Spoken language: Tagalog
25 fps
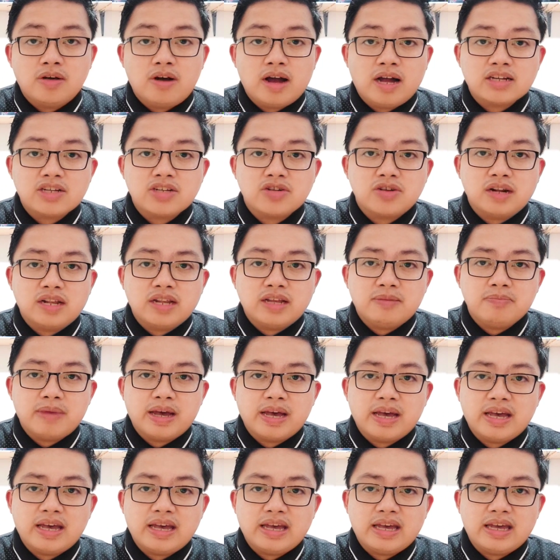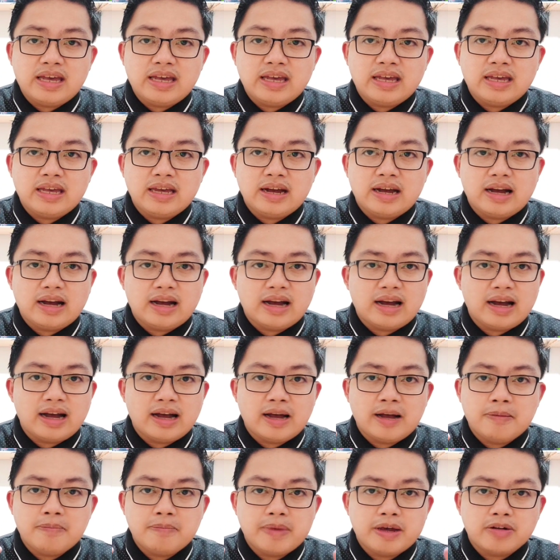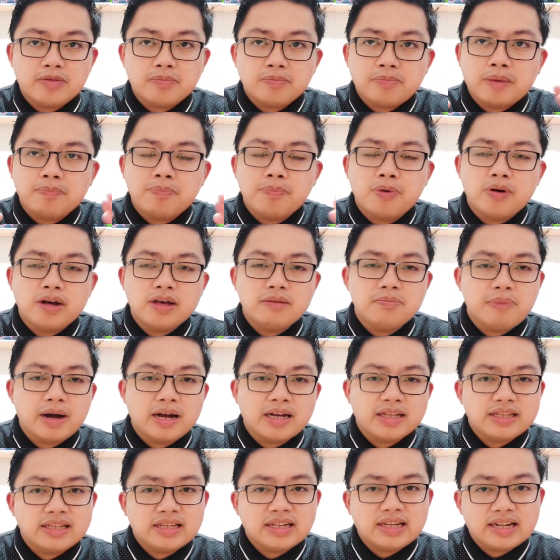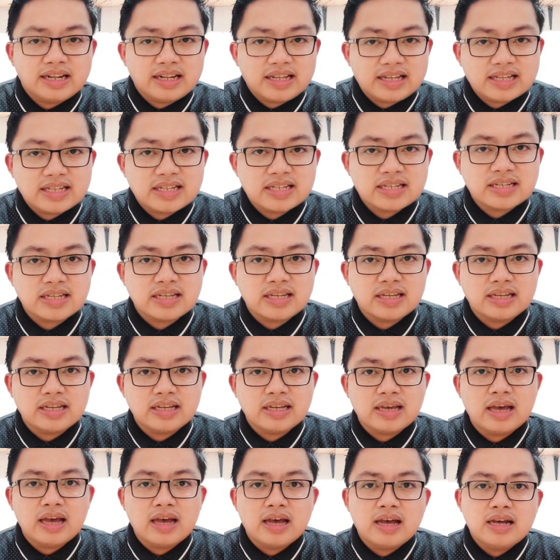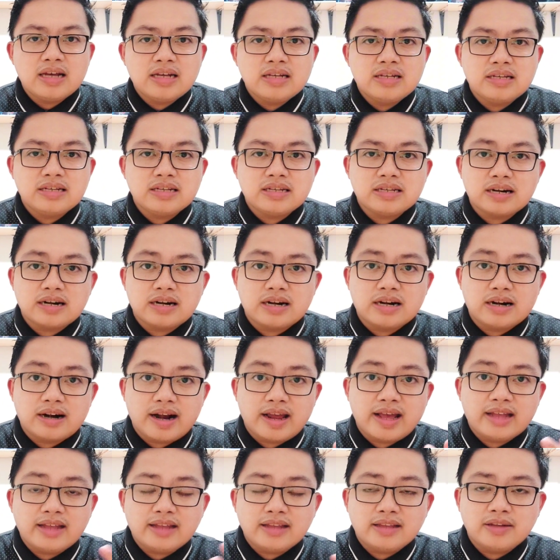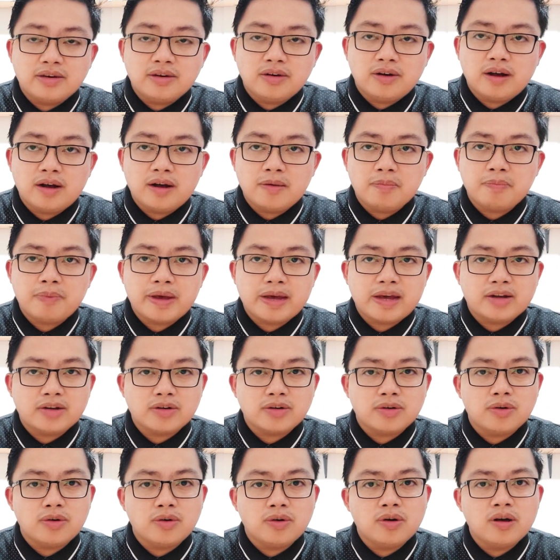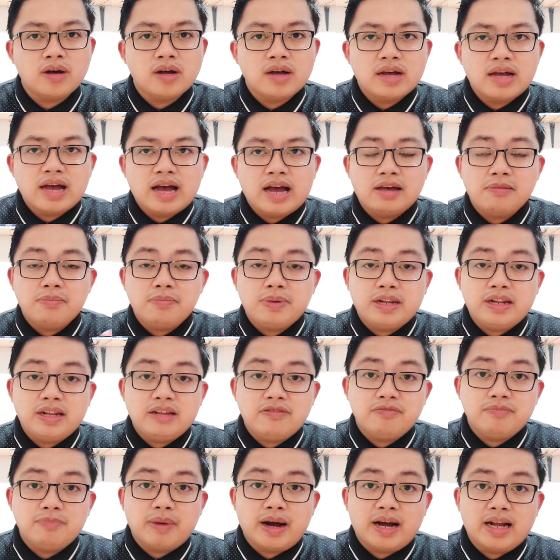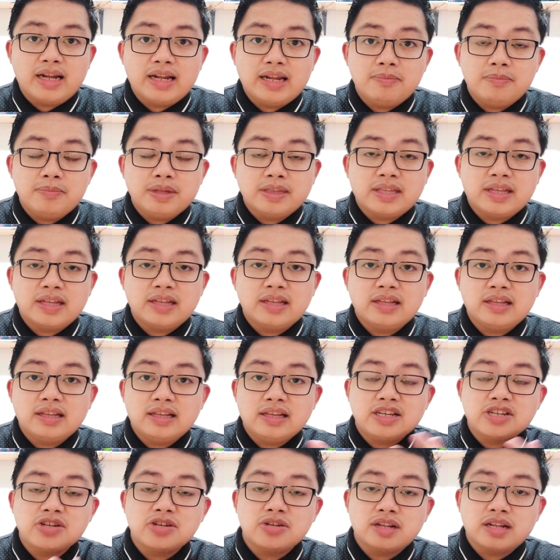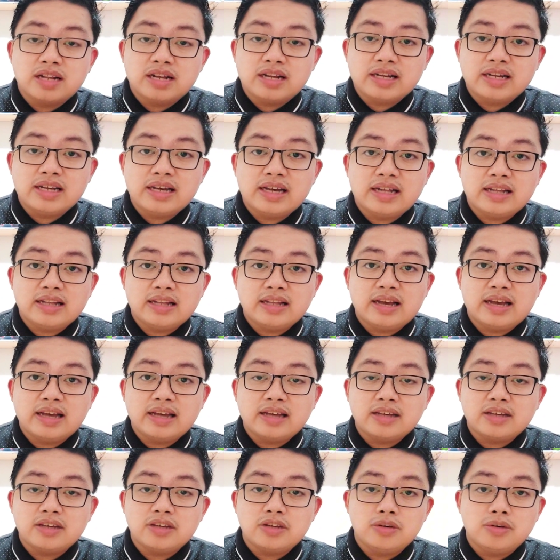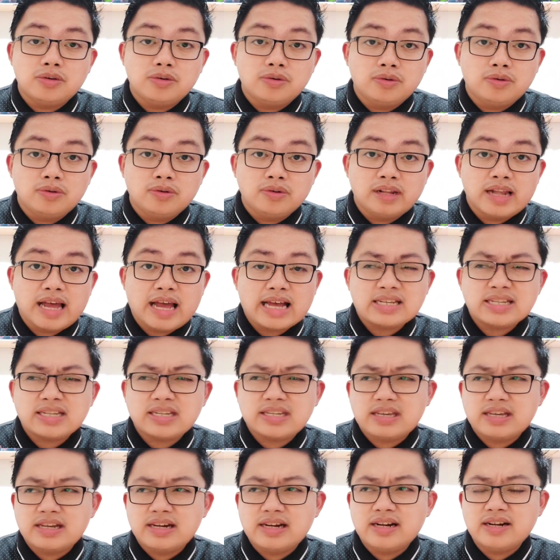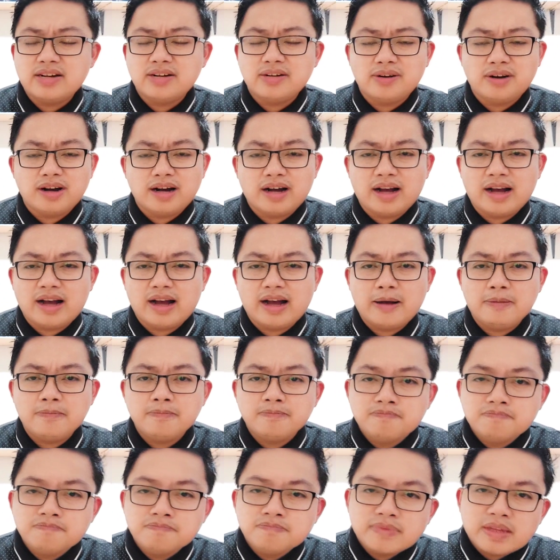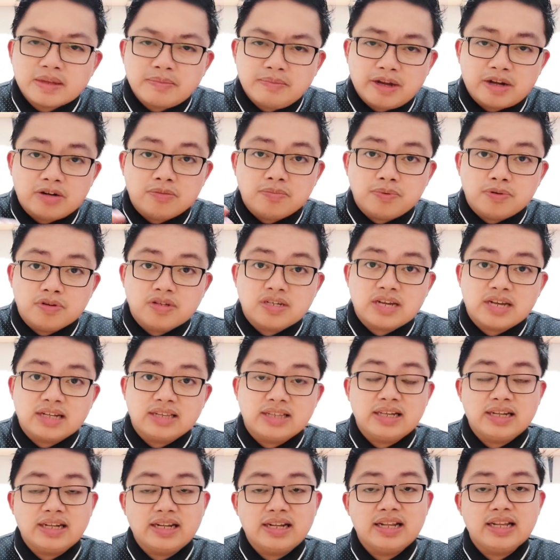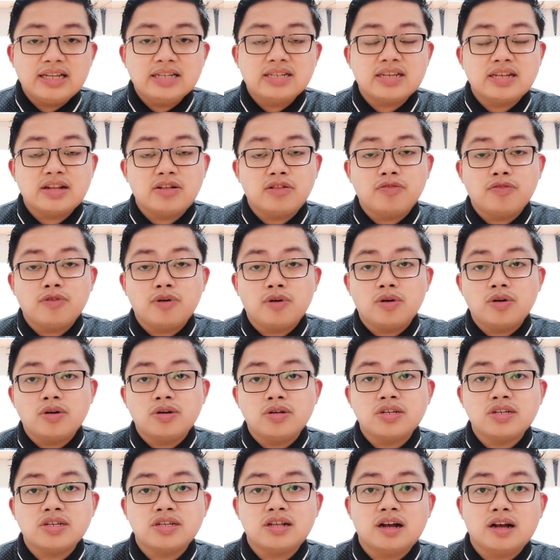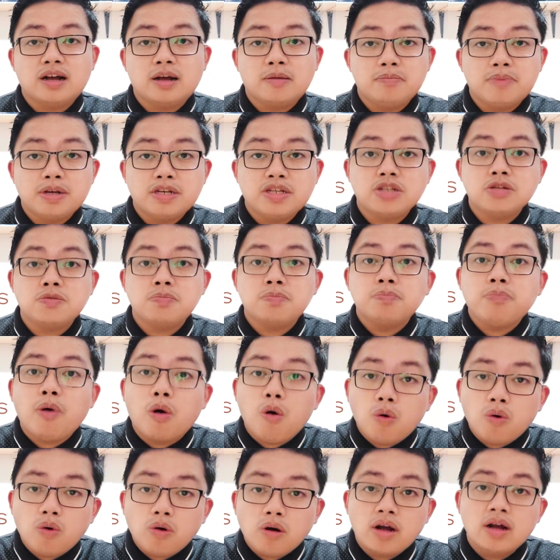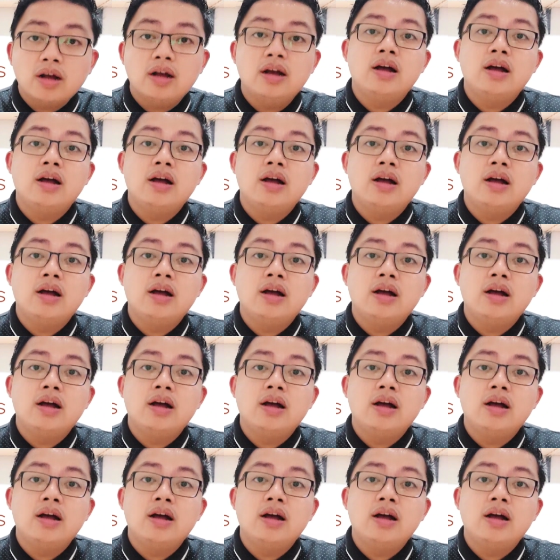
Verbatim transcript: No, actually, may, uh, meron pa pong ibang nirelease si, si Sir Ren, no? Uh, pero, I believe mga limited edition lang yan like yung last year no uh, meron po siyang nirelease and of course the bespoke